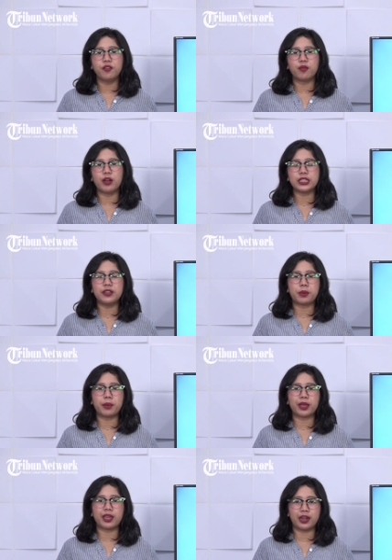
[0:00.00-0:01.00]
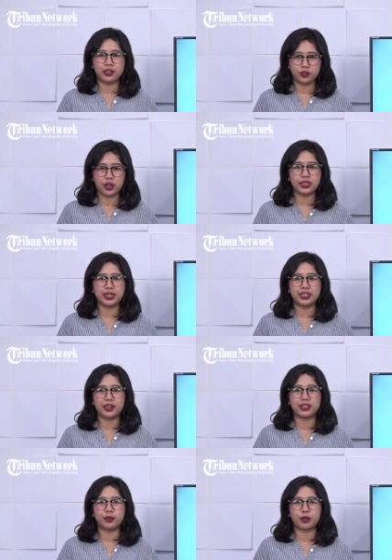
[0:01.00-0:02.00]
informasi perkiraan cuaca di
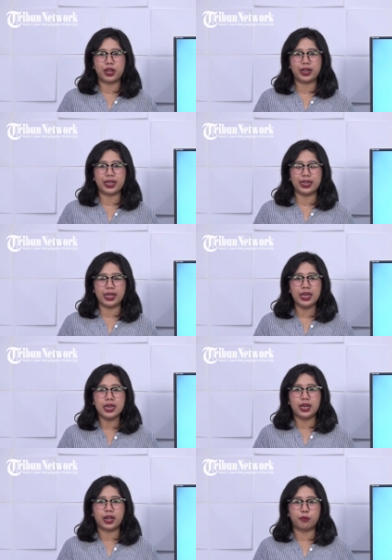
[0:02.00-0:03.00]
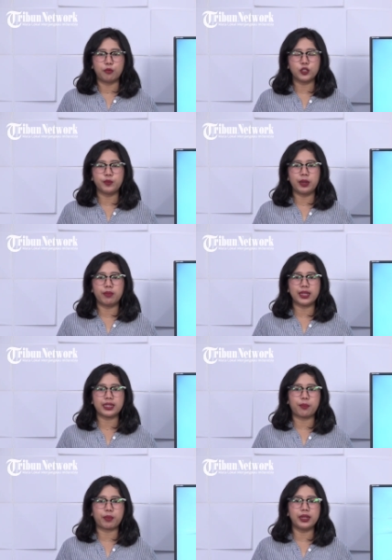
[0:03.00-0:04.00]
Jawa Timur hari ini, Rabu 19
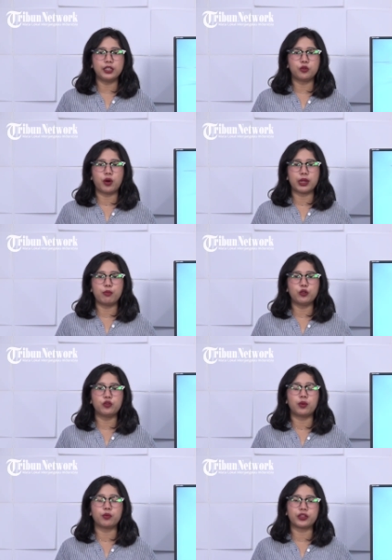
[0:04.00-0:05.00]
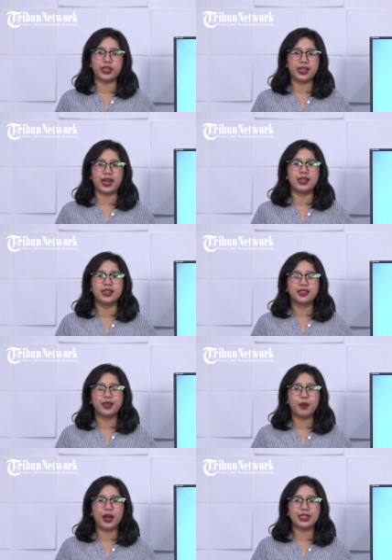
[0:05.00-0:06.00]
April 2023.
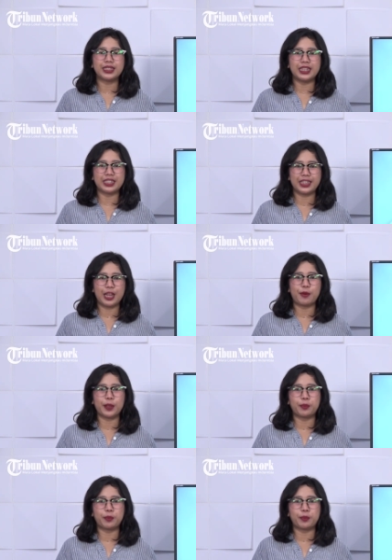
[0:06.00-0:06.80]
Terima kasih dan selamat